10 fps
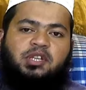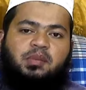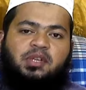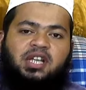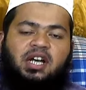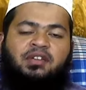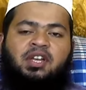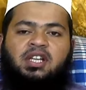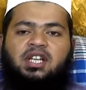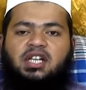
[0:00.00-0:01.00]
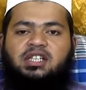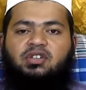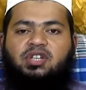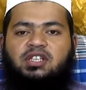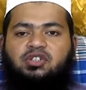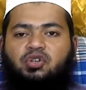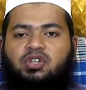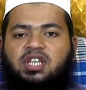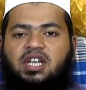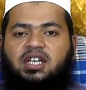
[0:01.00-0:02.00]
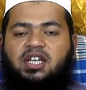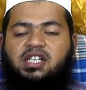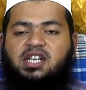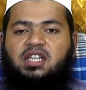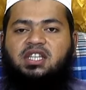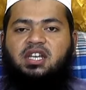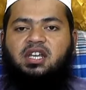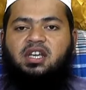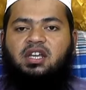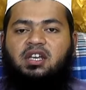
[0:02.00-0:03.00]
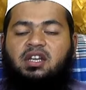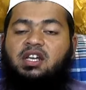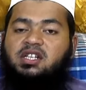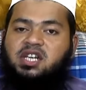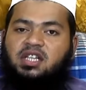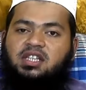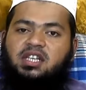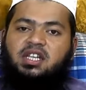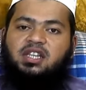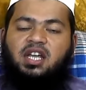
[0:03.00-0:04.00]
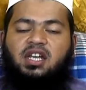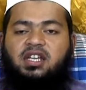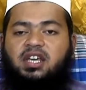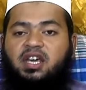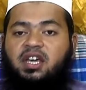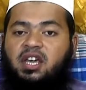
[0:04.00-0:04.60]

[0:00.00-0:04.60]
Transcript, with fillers: পিতামাতা তারা যেন তাদের সন্তানকে সাত দিনের সাত দিনের তারিখে